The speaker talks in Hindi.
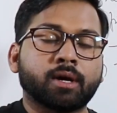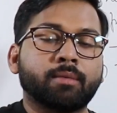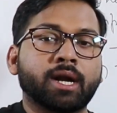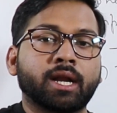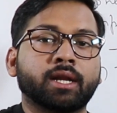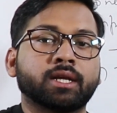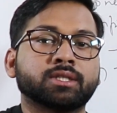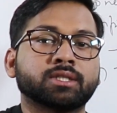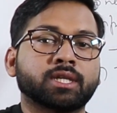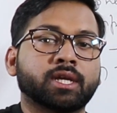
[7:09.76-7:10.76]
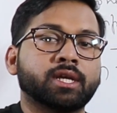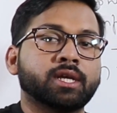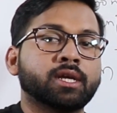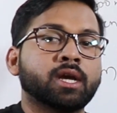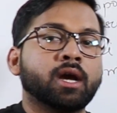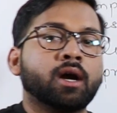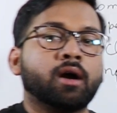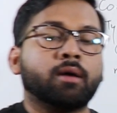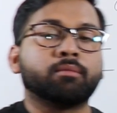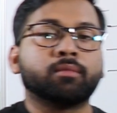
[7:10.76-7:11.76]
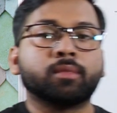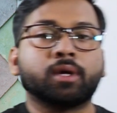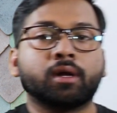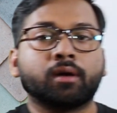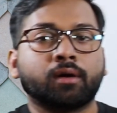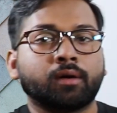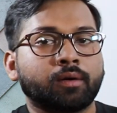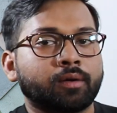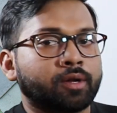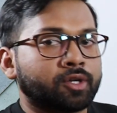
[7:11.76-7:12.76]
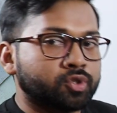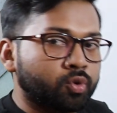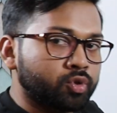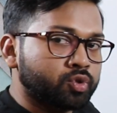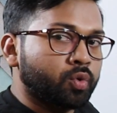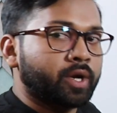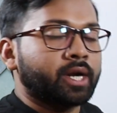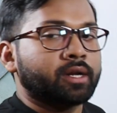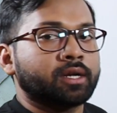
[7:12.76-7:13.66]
कमांड लाइन है जिससे कि हम रिसोर्स को गेट